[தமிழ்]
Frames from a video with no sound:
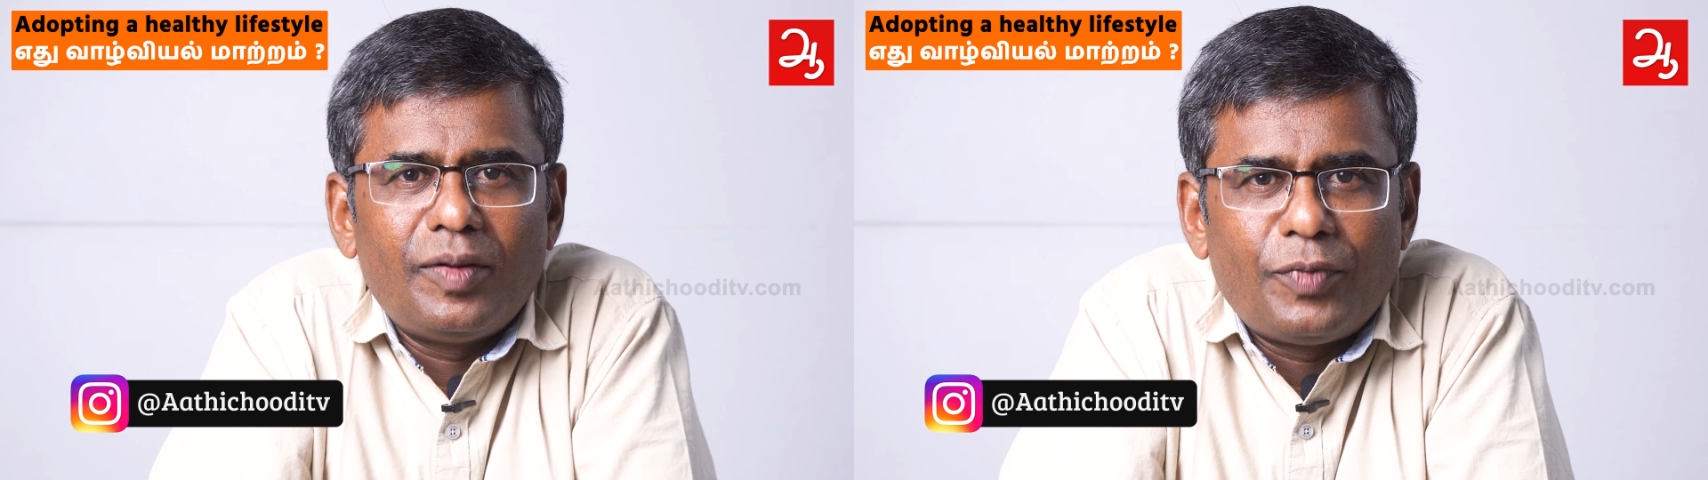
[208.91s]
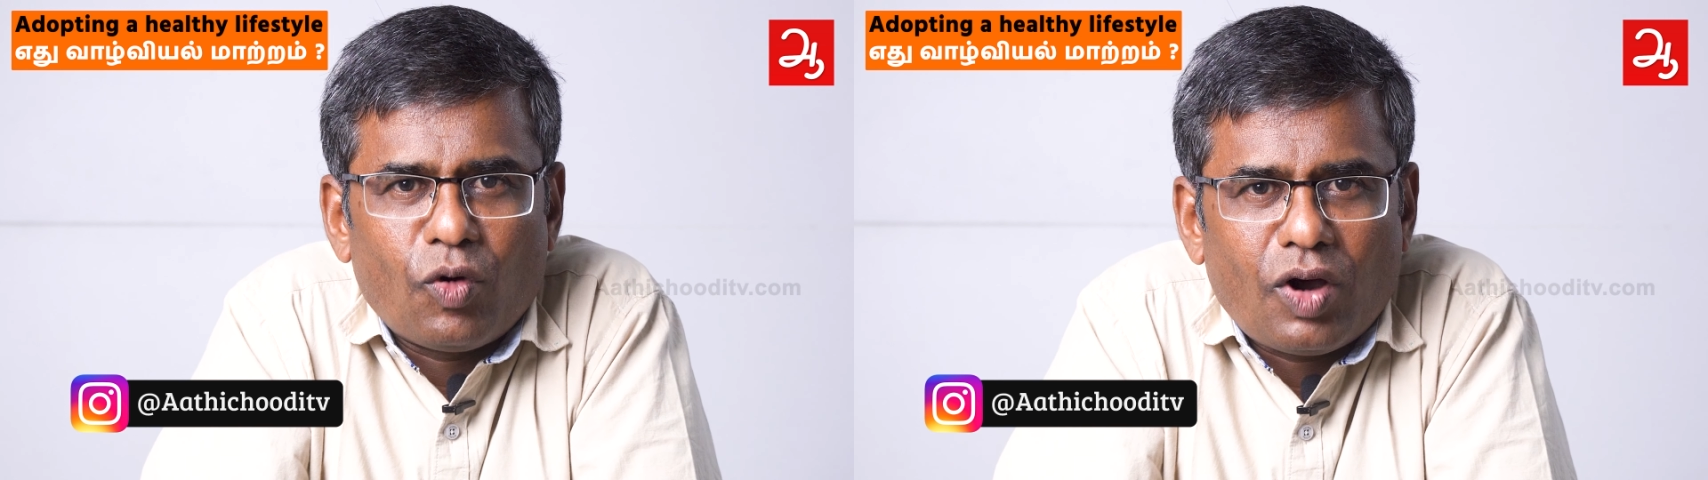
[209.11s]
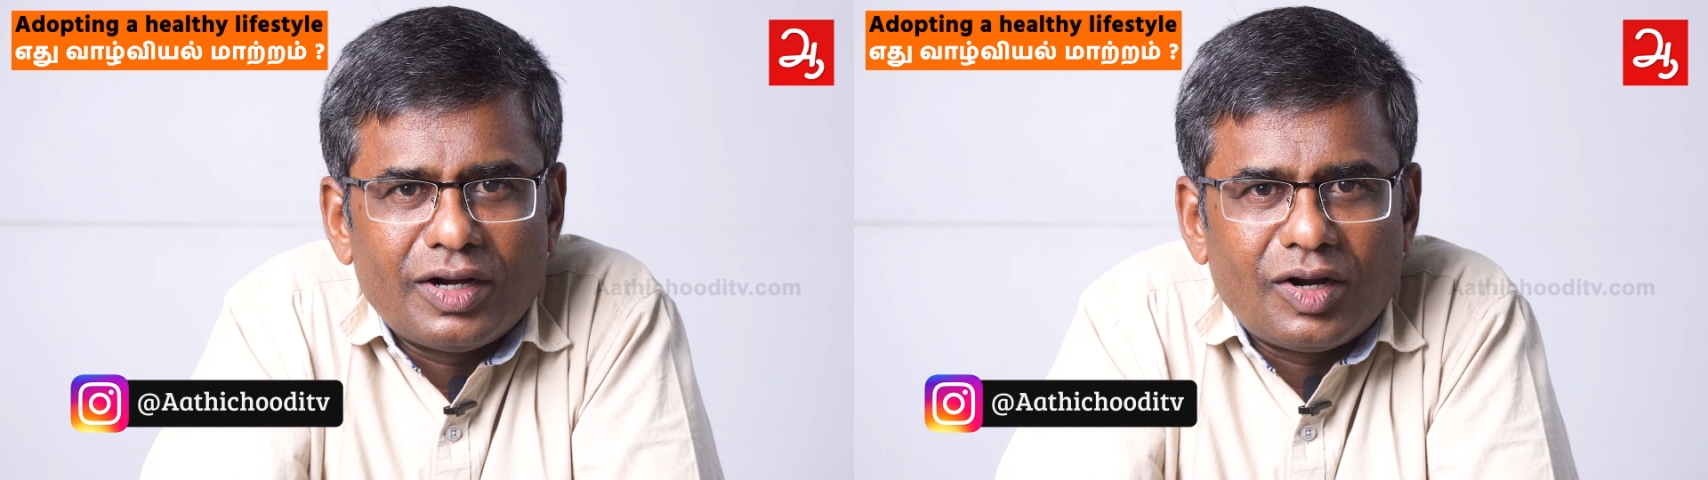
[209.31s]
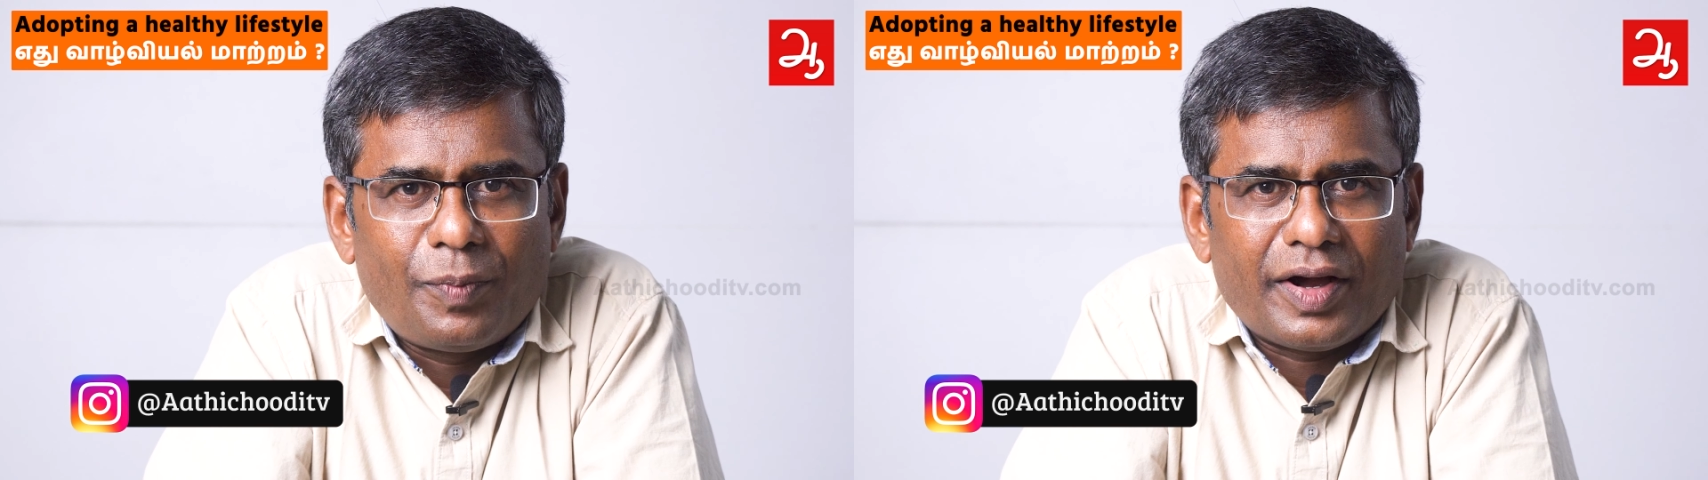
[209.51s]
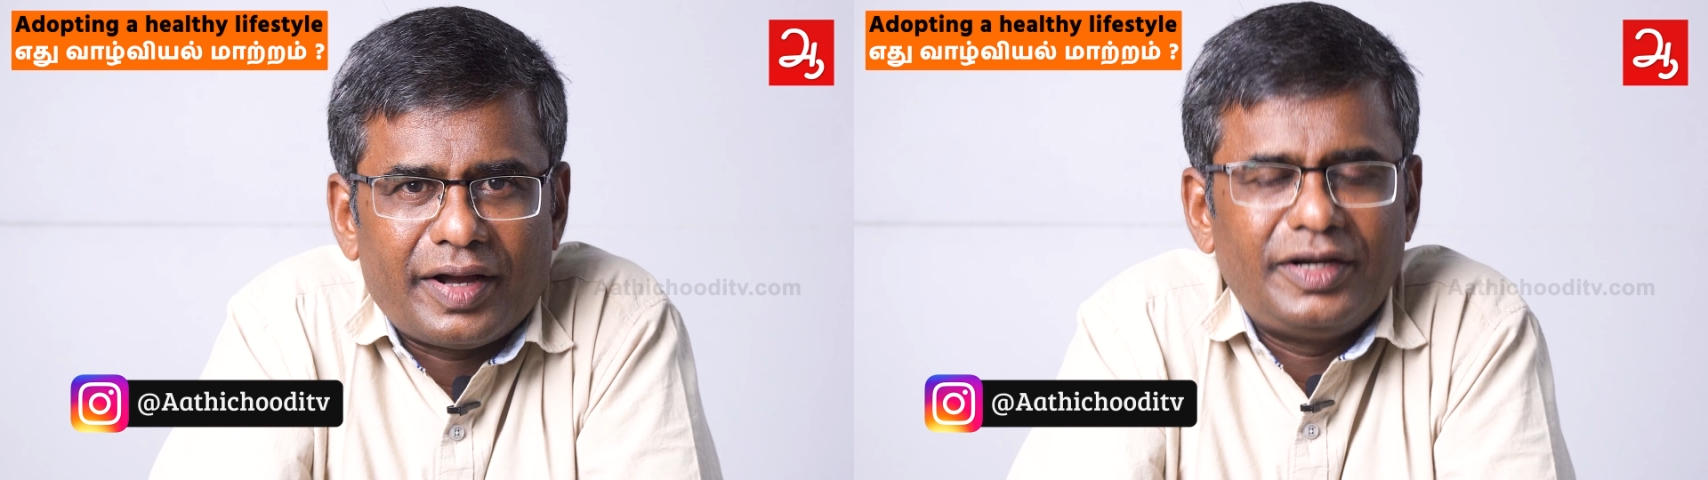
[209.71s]
இப்படி
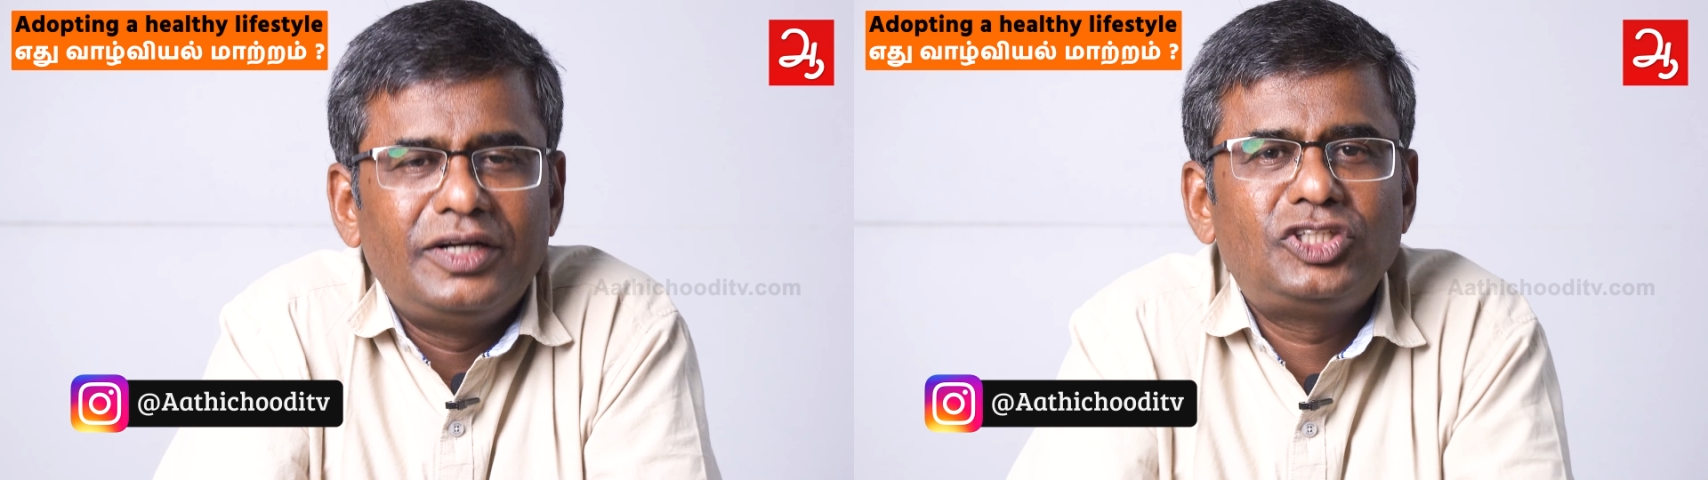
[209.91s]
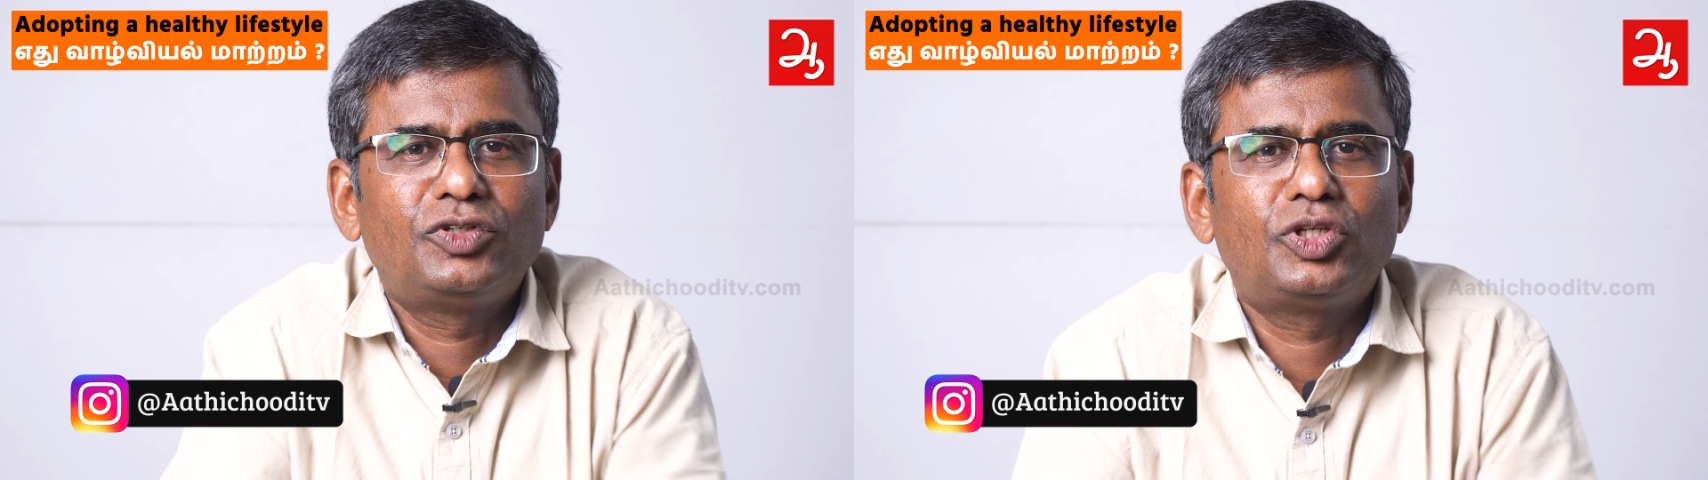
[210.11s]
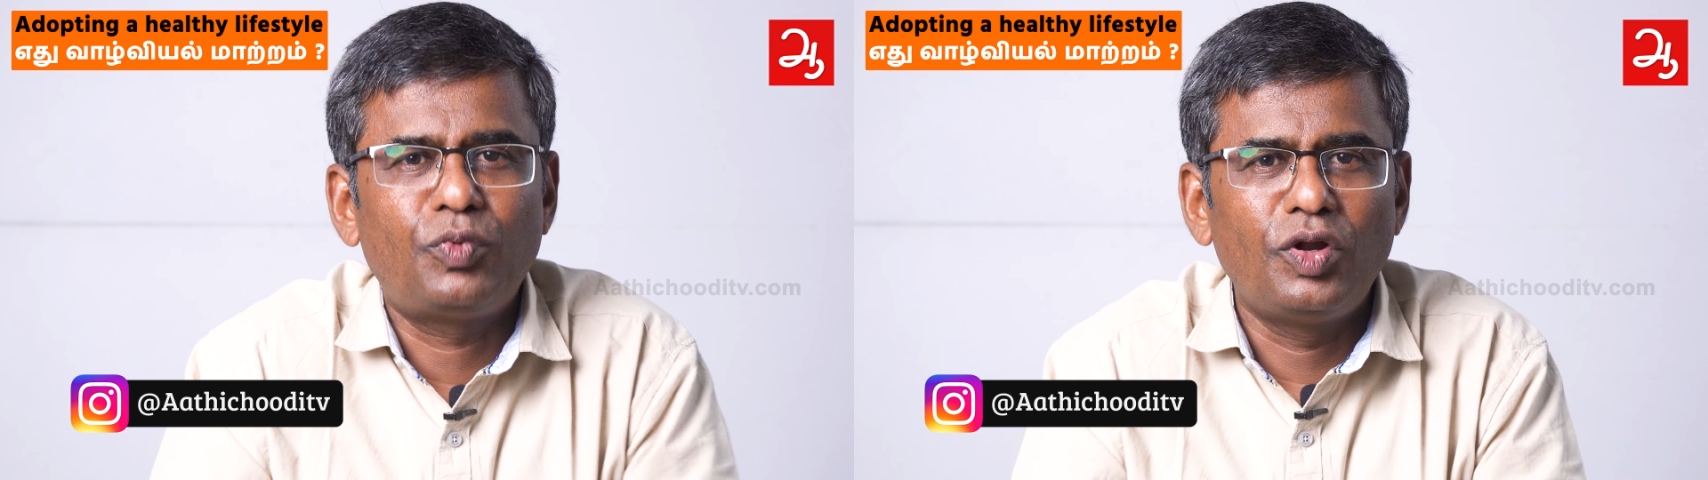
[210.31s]
உட்காந்துருப்பாங்க இடிச்சு வச்ச